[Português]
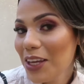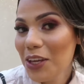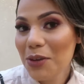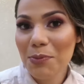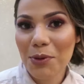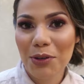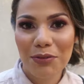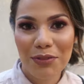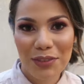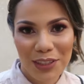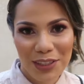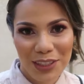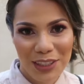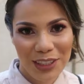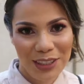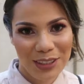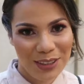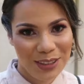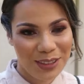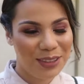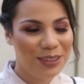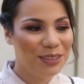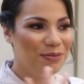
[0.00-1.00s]
E o meu
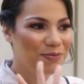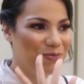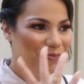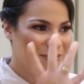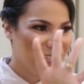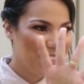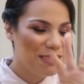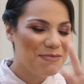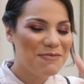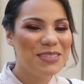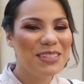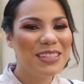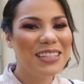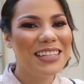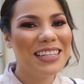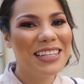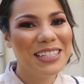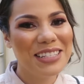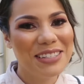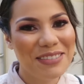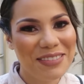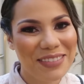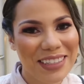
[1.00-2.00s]
vestido, pra
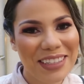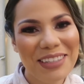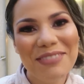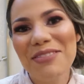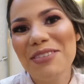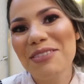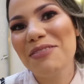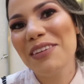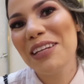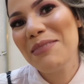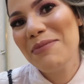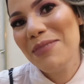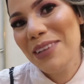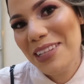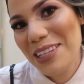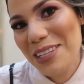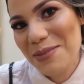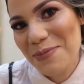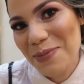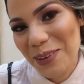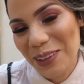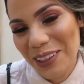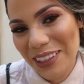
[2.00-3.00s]
vocês vão ver. Eu não vou falar mais de
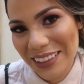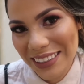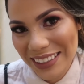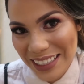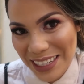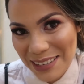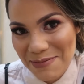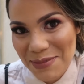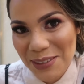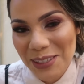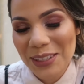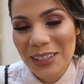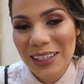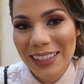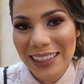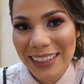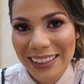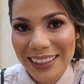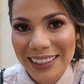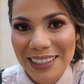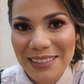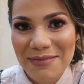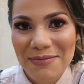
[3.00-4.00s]
spoiler. Daqui a pouco eu
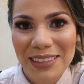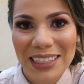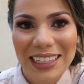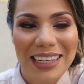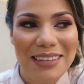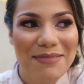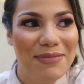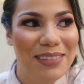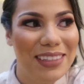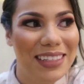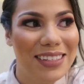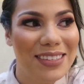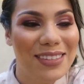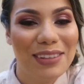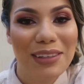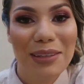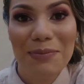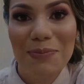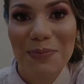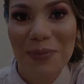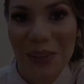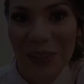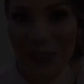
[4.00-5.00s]
ligo a câmera e apareço
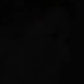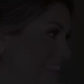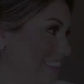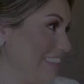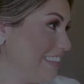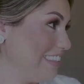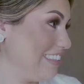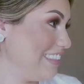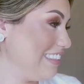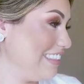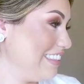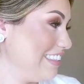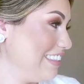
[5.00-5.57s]
aqui pronta.